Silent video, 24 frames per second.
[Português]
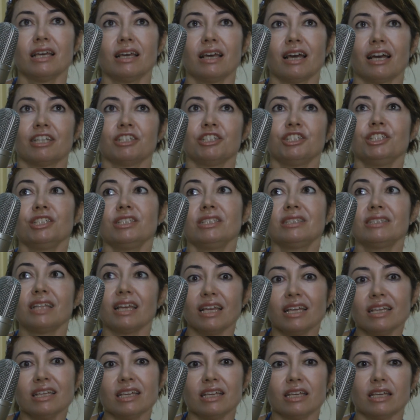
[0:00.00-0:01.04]
a gente
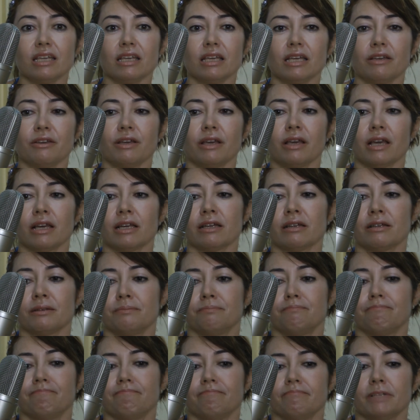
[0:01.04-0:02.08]
tem que é,
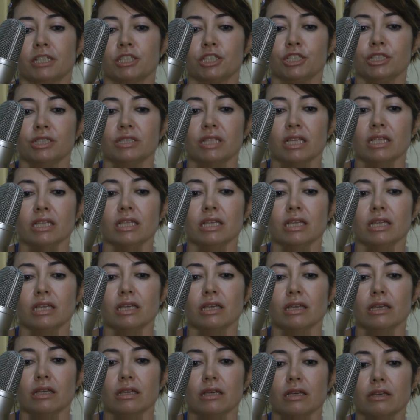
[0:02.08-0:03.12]
a gente tem
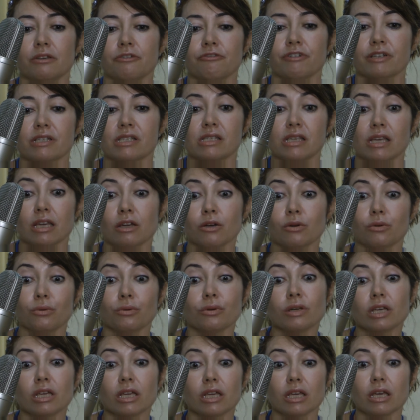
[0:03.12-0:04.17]
que fazer
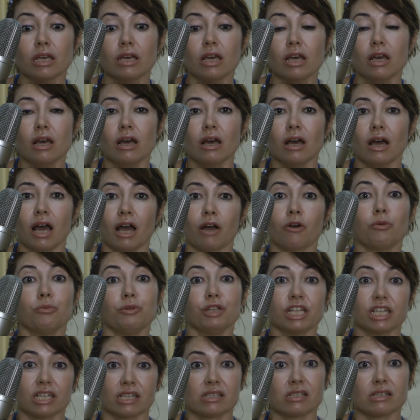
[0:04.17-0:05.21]
com que a
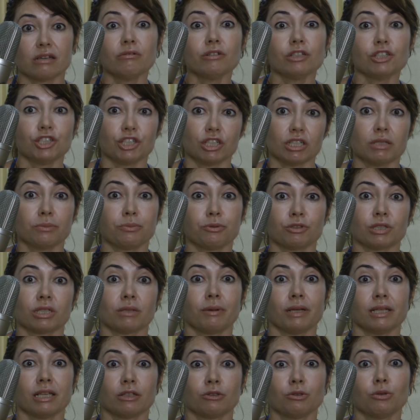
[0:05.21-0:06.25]
comunicação que chega para o
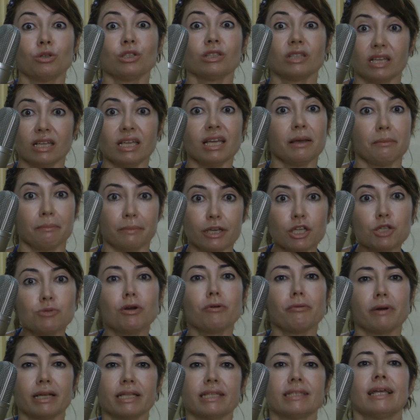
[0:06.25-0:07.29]
trabalhador tenha a
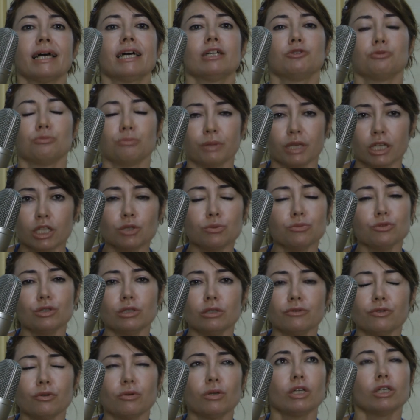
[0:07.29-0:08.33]
mesma qualidade, o mesmo
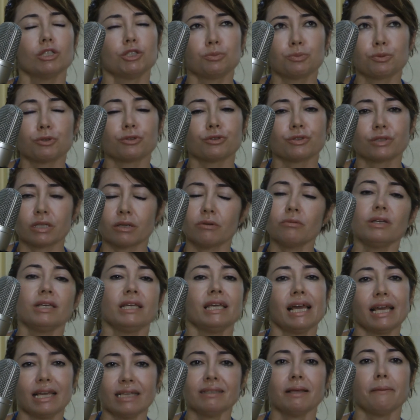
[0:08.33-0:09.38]
nível de produção
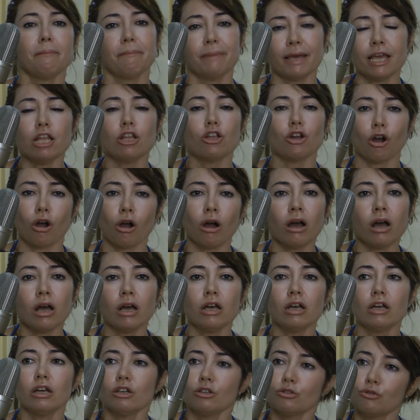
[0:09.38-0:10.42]
e ainda melhor
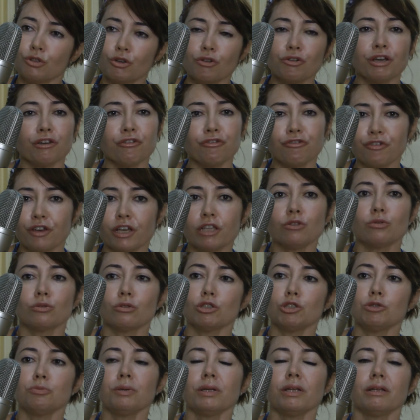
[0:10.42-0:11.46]
do que o que é feito
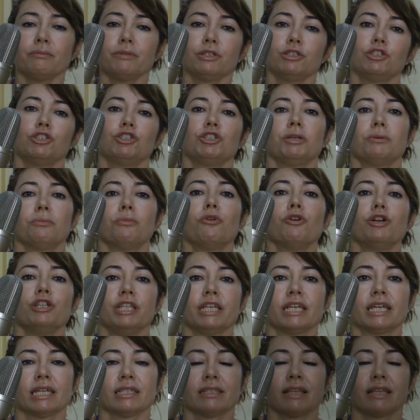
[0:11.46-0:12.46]
hoje pela mídia hegemônica,